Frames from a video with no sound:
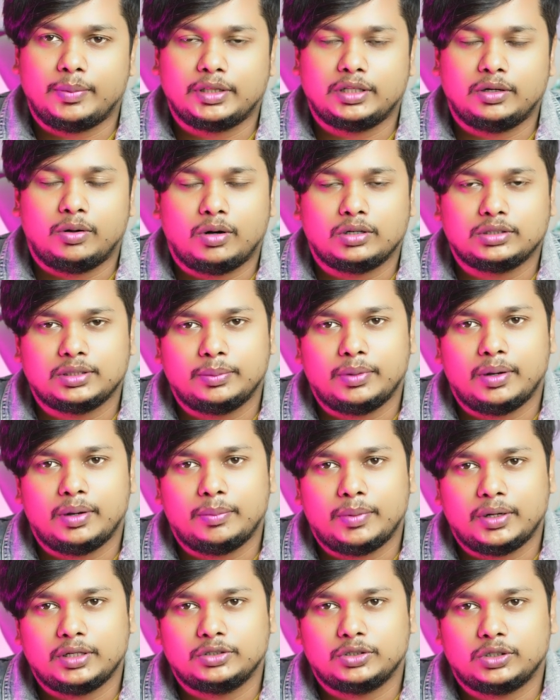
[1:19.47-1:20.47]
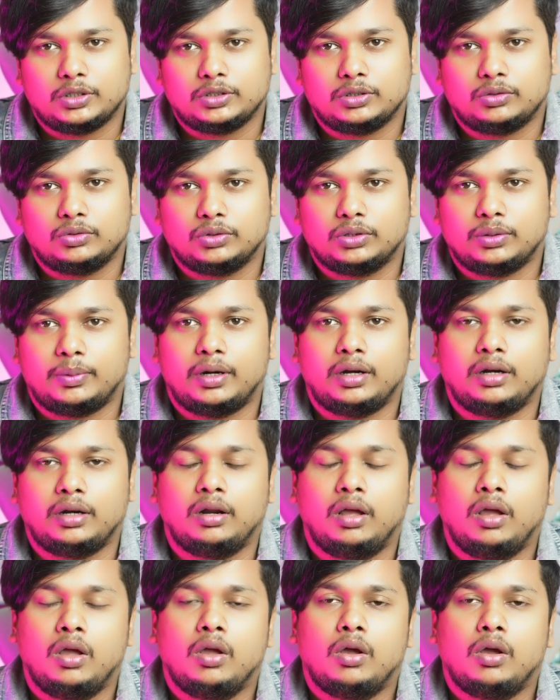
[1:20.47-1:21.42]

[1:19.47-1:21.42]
আমাদের হোয়াটসঅ্যাপ নাম্বারে যোগাযোগ করতে পারেন